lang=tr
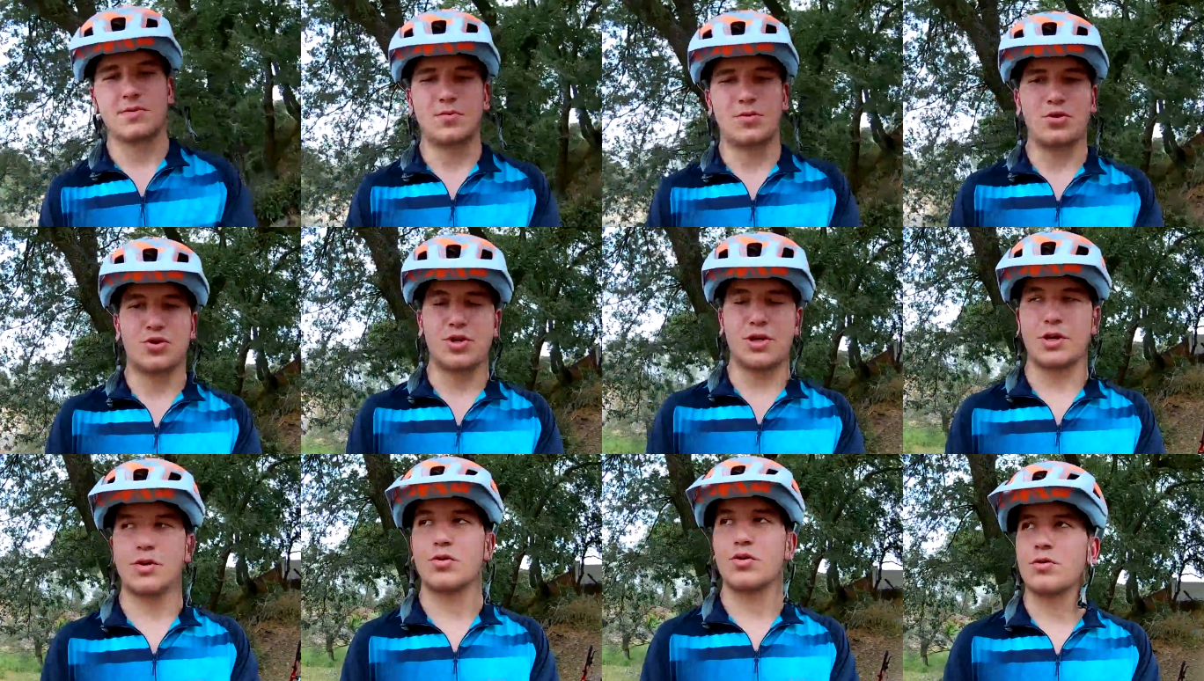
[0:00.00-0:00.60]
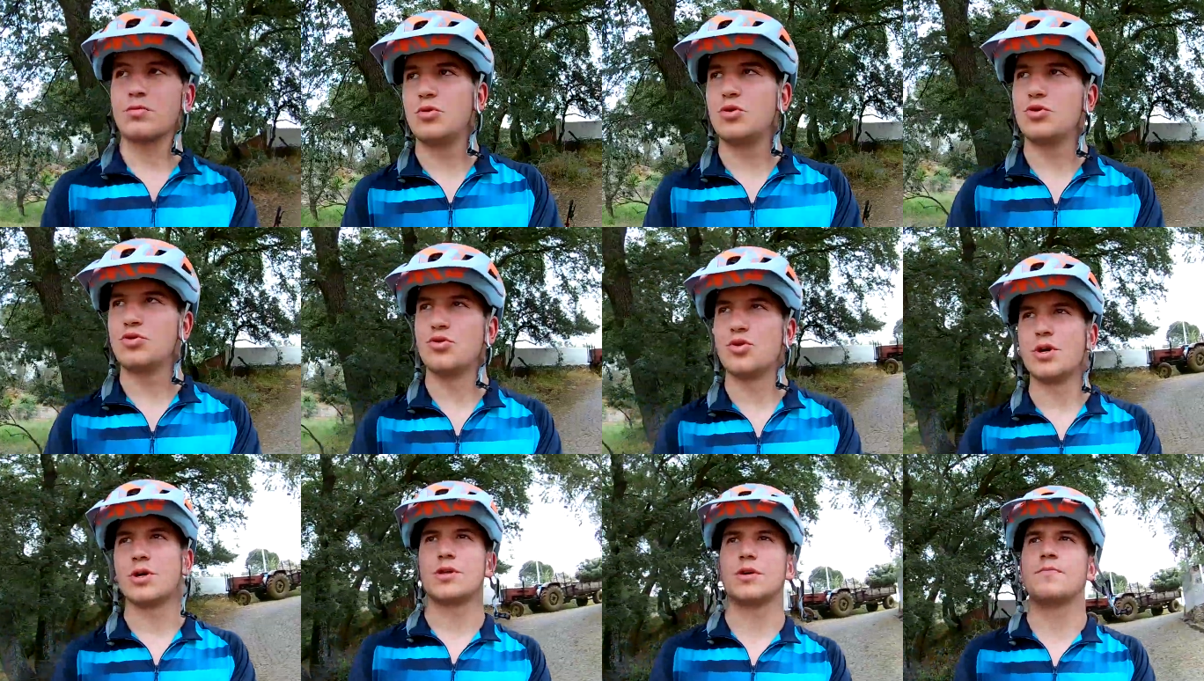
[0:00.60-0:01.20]
gibi böyle şeyler olabiliyor
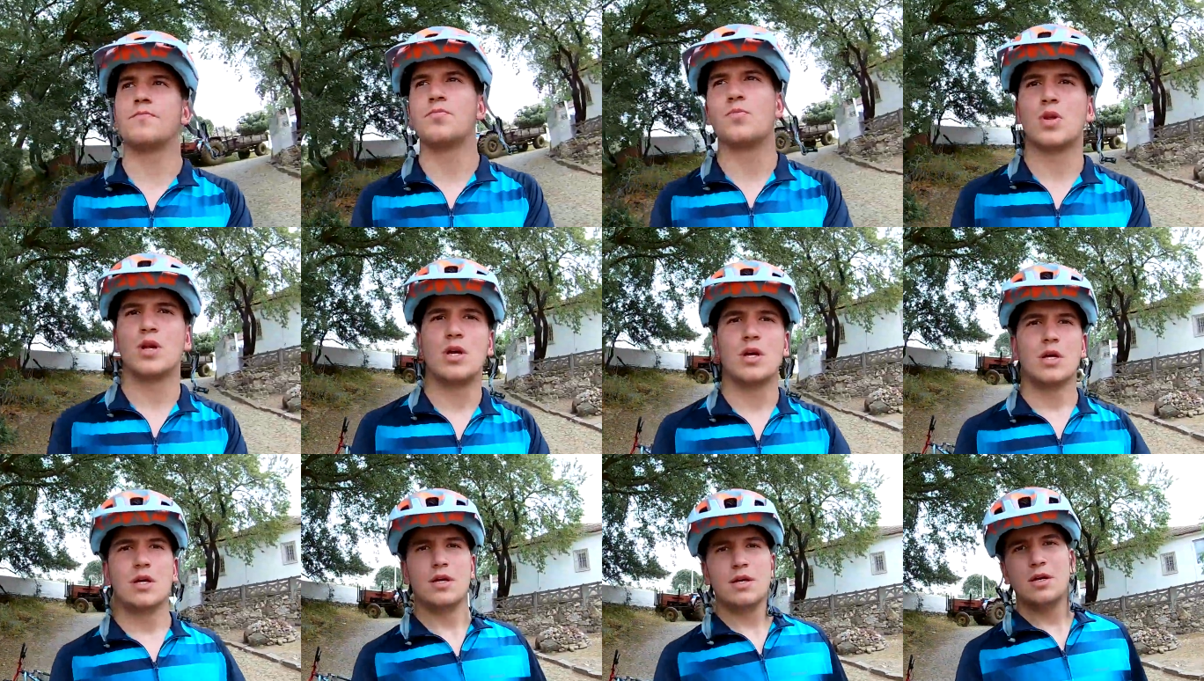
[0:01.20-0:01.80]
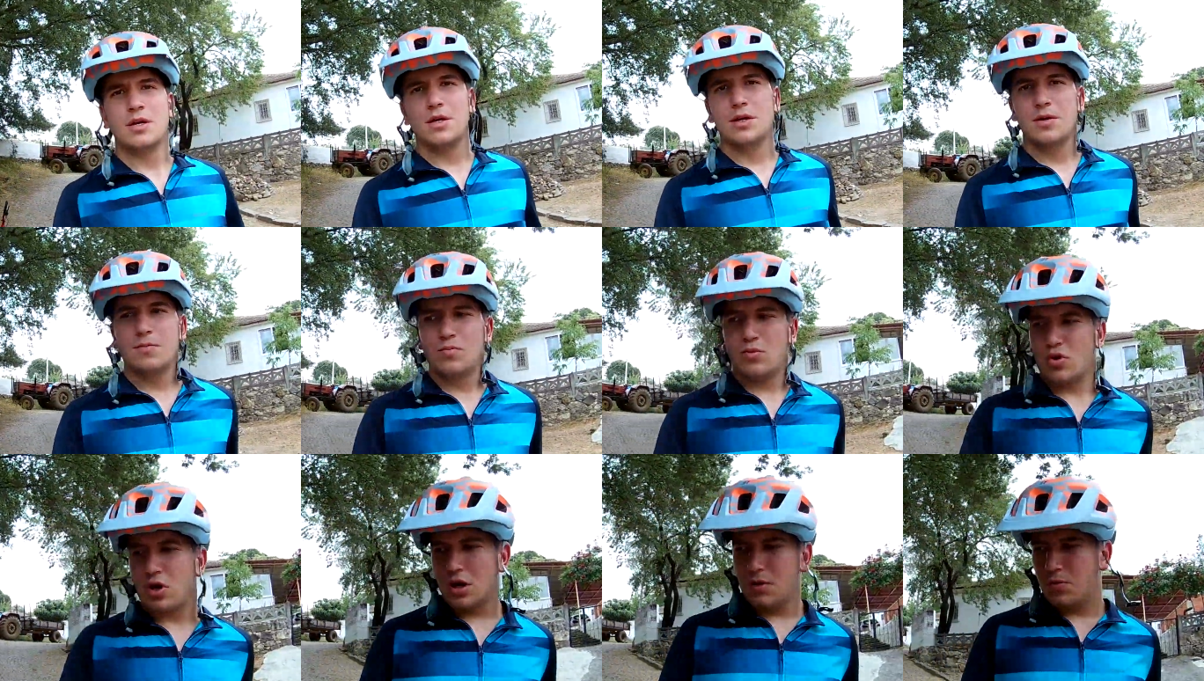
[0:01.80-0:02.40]
dünyada.
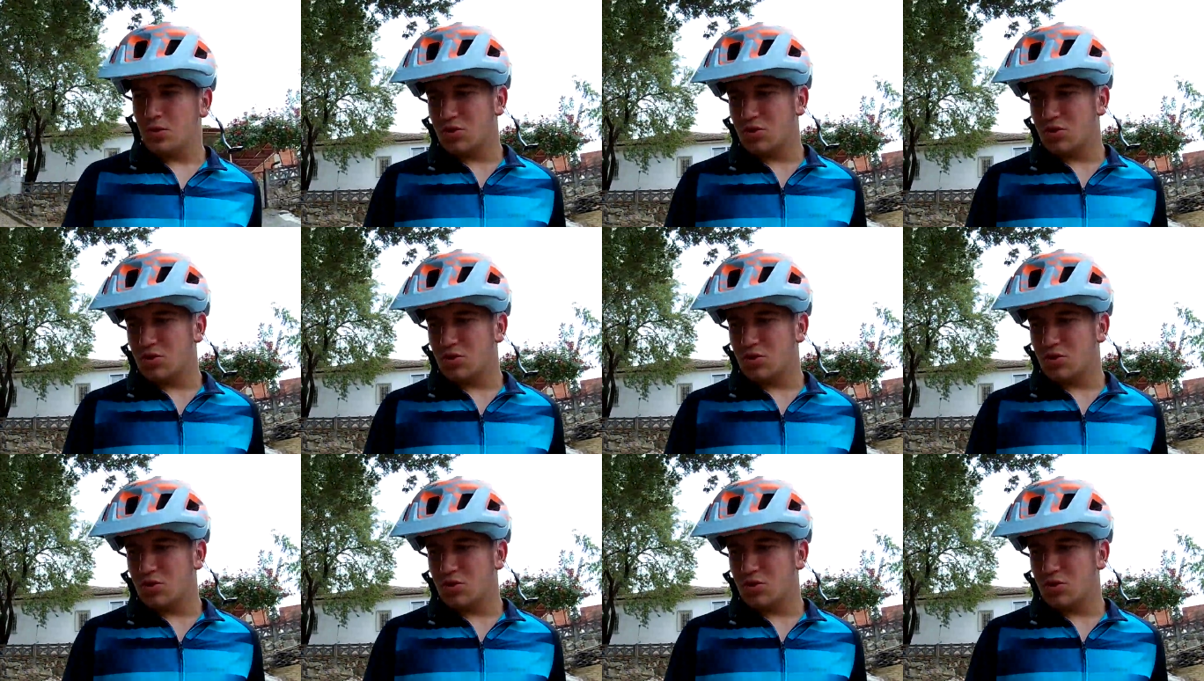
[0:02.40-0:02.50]
Moral